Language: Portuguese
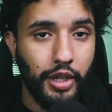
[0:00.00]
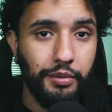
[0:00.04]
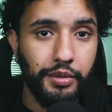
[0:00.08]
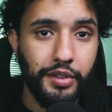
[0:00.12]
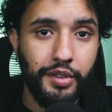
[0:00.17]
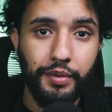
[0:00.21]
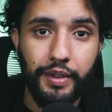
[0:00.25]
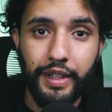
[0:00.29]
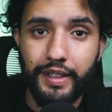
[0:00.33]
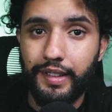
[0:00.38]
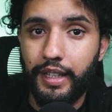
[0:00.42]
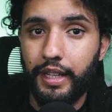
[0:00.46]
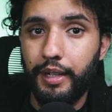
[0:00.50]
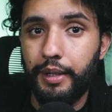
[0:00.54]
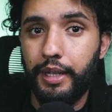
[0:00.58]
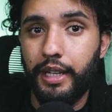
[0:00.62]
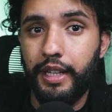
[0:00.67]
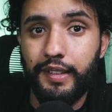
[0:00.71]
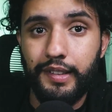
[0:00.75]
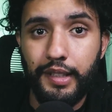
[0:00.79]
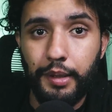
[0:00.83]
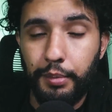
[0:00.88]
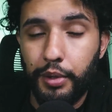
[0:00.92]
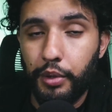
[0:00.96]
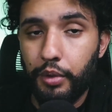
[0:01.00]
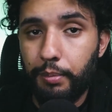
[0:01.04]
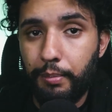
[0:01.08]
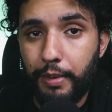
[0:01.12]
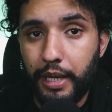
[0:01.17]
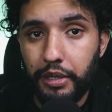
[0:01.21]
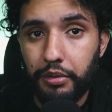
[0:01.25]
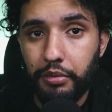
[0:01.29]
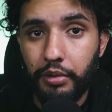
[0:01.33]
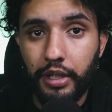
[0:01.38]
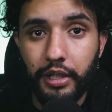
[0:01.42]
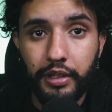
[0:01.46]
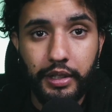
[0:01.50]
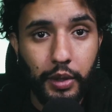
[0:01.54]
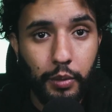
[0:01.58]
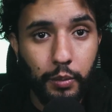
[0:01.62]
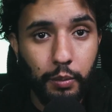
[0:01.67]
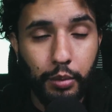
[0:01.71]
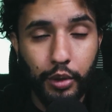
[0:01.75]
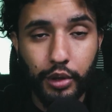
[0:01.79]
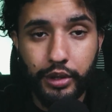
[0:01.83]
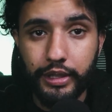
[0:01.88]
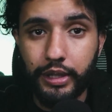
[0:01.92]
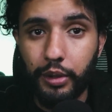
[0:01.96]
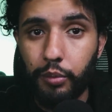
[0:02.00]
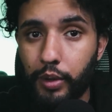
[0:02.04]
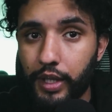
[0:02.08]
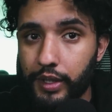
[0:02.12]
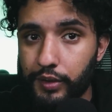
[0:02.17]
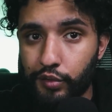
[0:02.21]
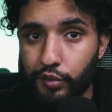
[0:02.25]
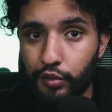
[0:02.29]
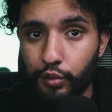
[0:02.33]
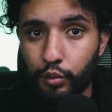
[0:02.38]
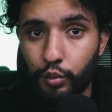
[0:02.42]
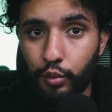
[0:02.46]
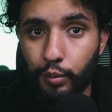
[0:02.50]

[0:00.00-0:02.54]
você vai receber um e-mail que tem um botão azul